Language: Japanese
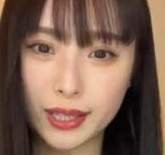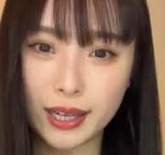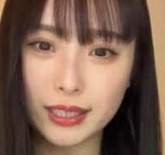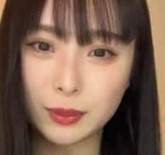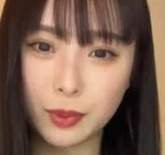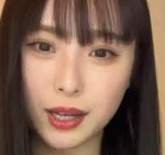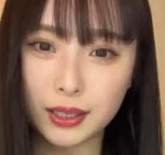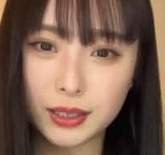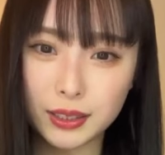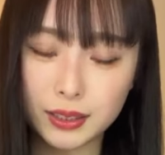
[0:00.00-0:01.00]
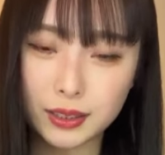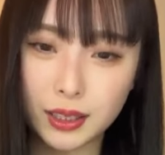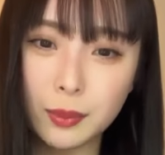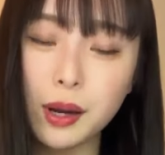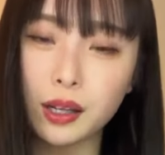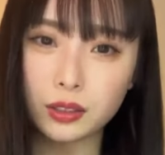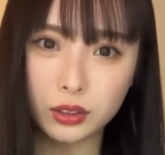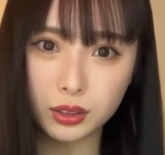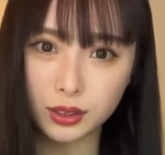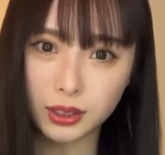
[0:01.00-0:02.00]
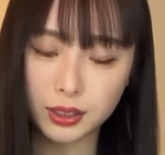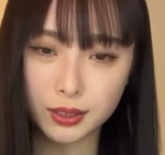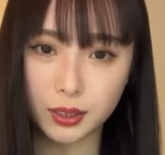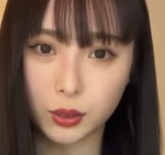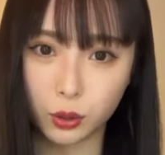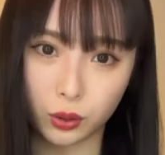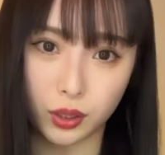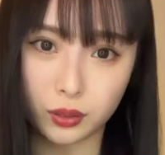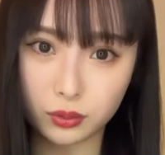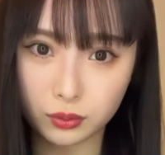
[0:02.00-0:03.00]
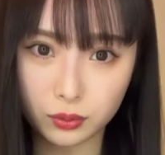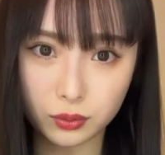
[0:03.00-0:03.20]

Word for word: くお願いします今11日ですよね